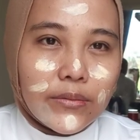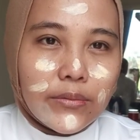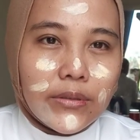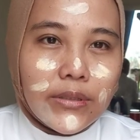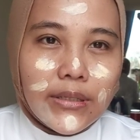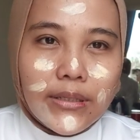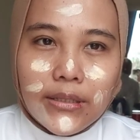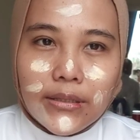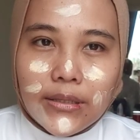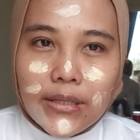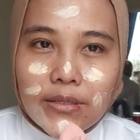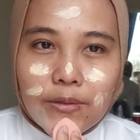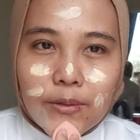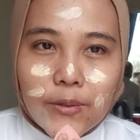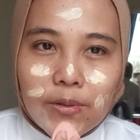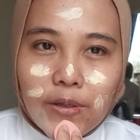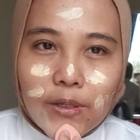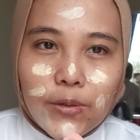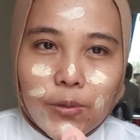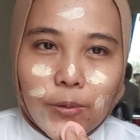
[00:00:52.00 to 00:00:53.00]
ini
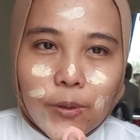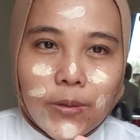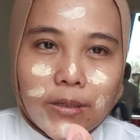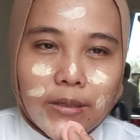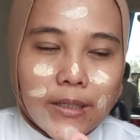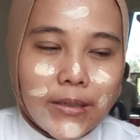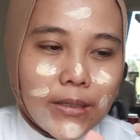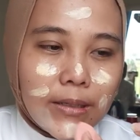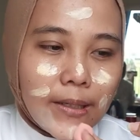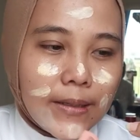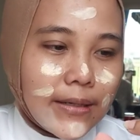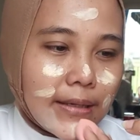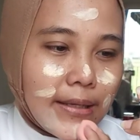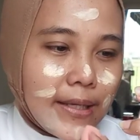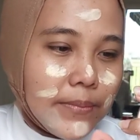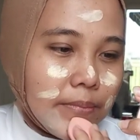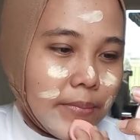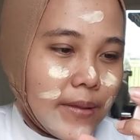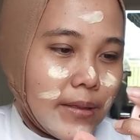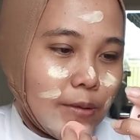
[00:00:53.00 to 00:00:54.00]
teksturnya itu
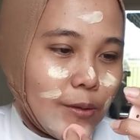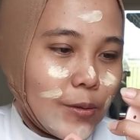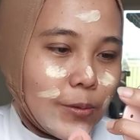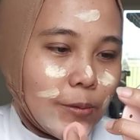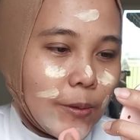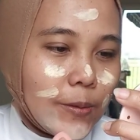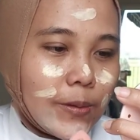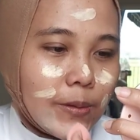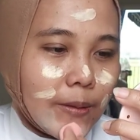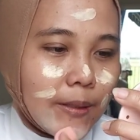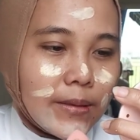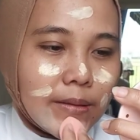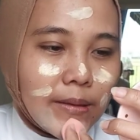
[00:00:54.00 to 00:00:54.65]
krim gitu